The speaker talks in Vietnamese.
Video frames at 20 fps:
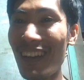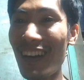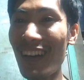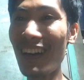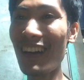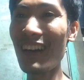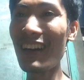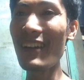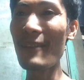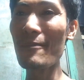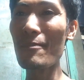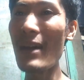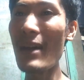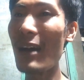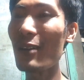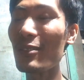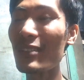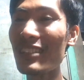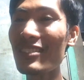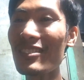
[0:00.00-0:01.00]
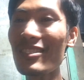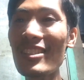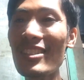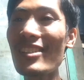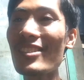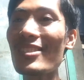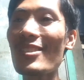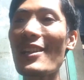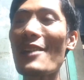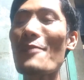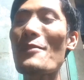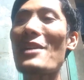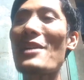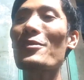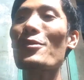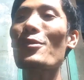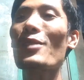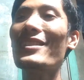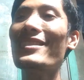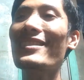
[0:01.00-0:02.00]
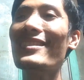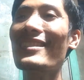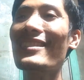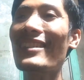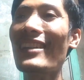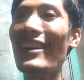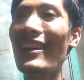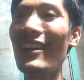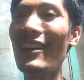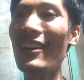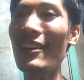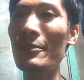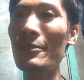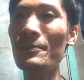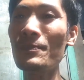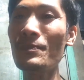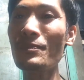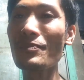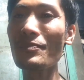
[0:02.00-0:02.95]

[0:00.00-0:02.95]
đó em bao tận giường cho các bác luôn đó